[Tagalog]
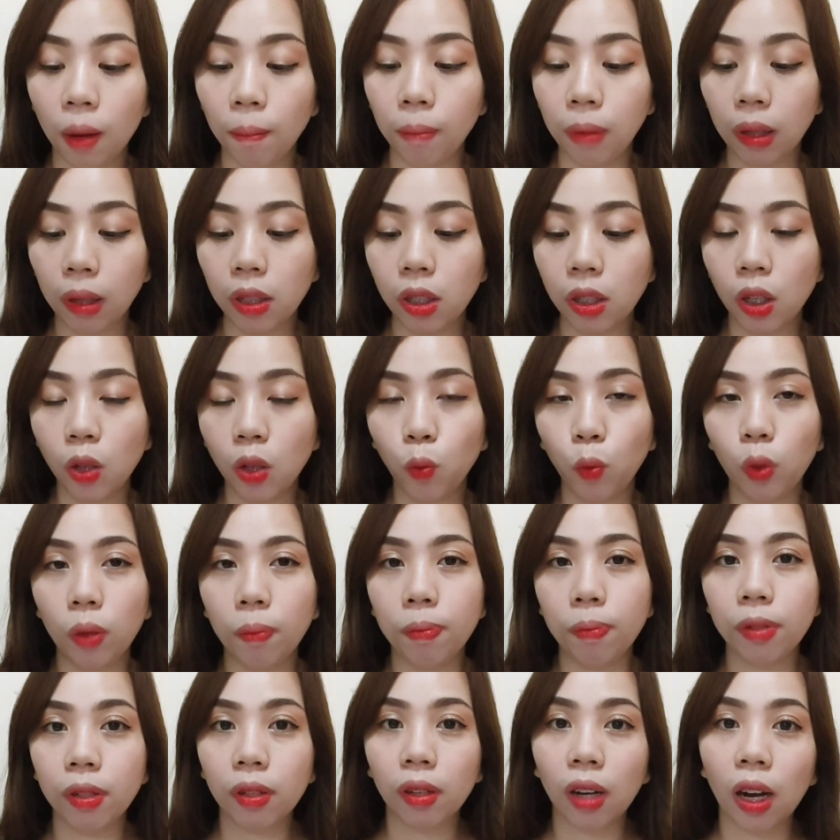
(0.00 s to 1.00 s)
Bleaching
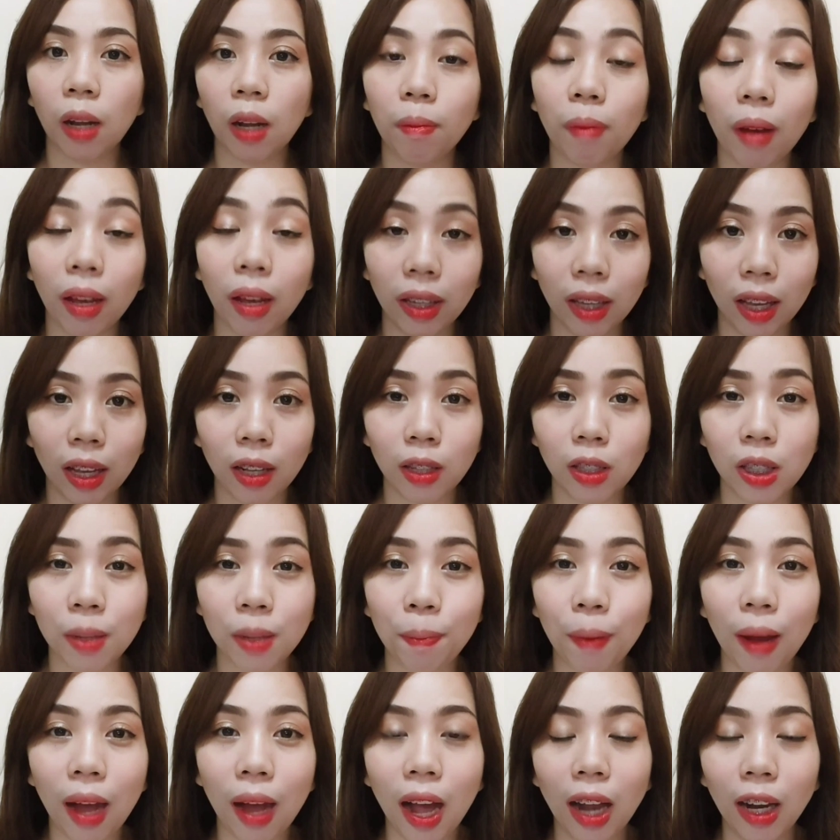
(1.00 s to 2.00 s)
Whip Scrub, ayan,
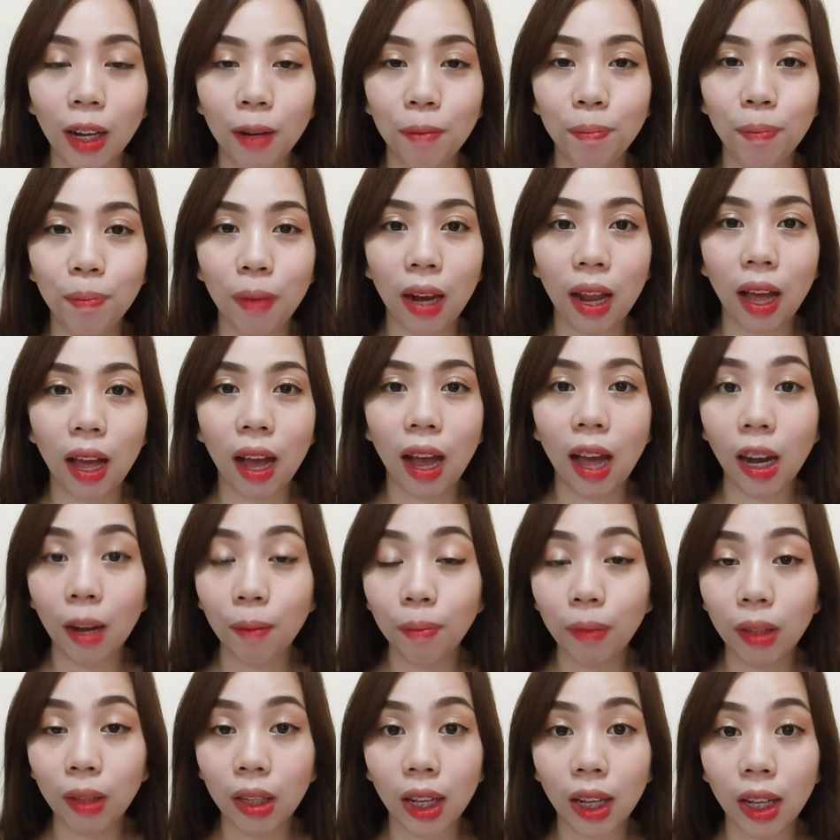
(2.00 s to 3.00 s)
sa pangalan pa lang,
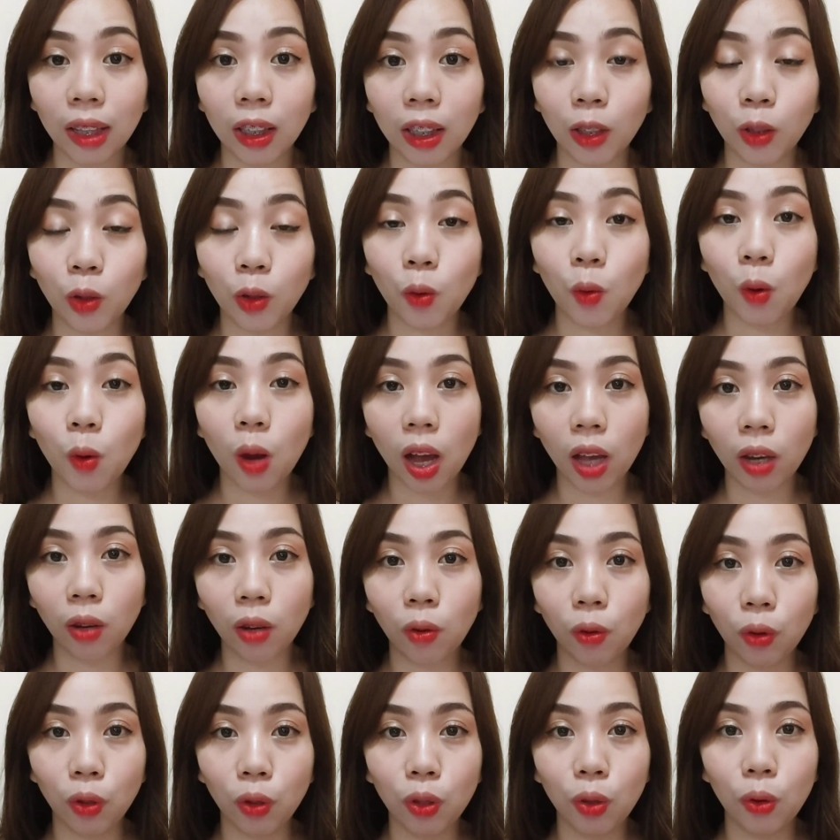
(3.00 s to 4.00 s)
alam na natin kung
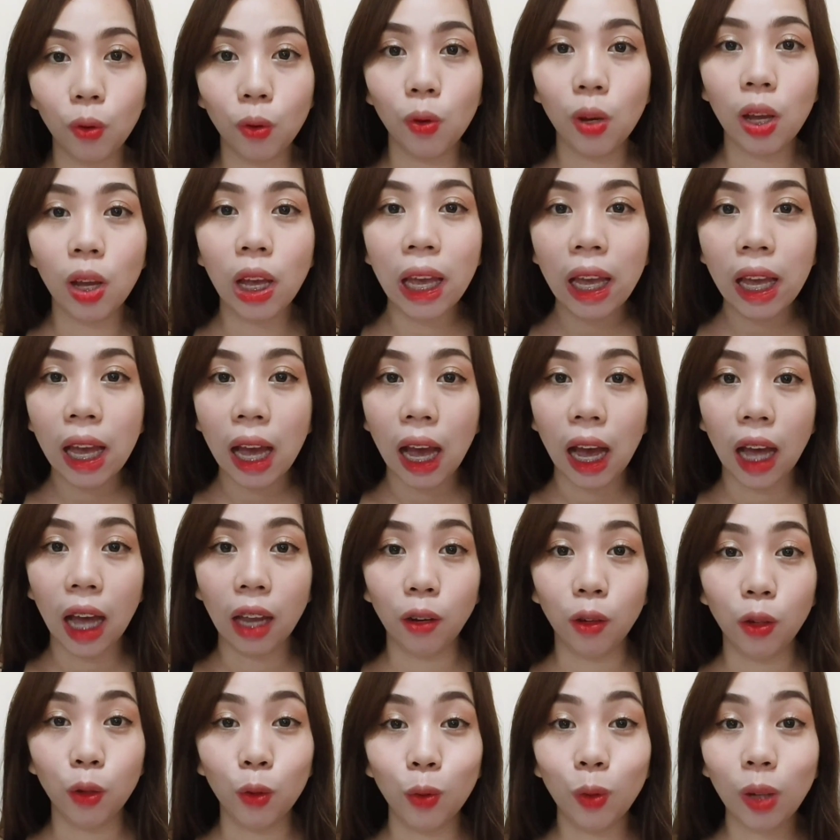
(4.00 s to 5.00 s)
ano yung,
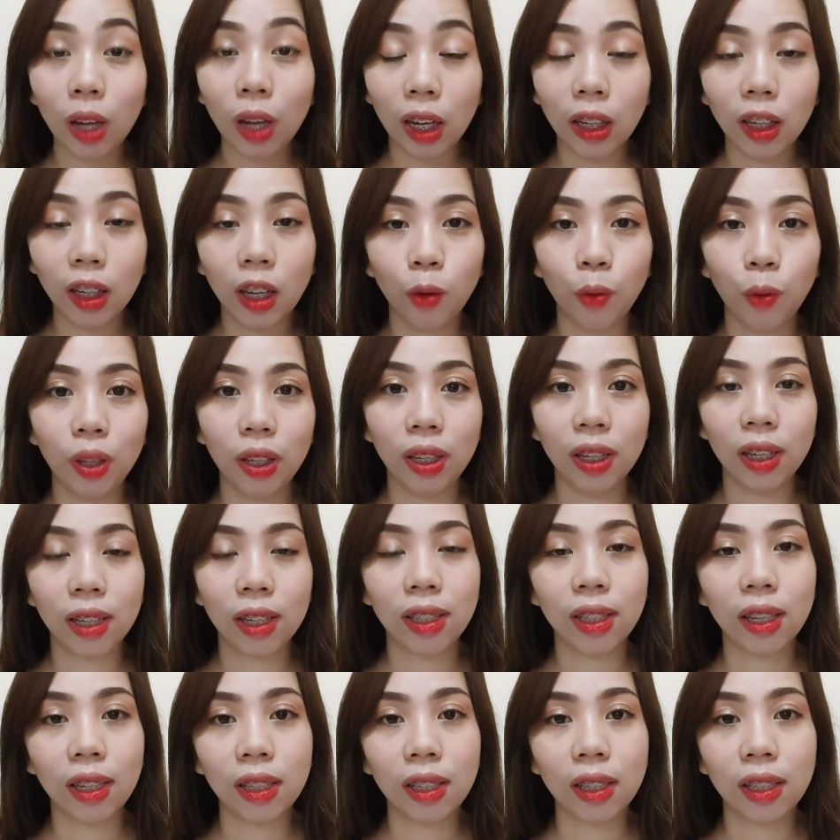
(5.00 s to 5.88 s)
ano yung gagawin niya sa